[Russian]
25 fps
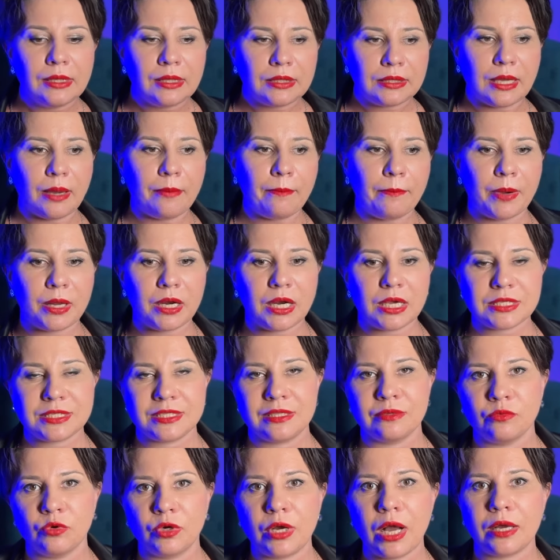там
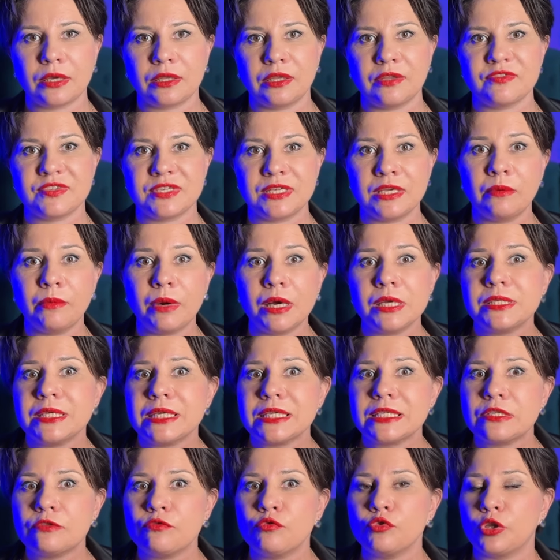по-разному как-то
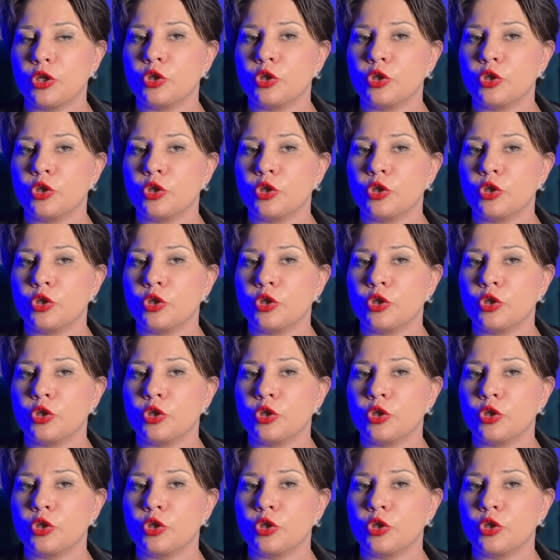взаимодействуют,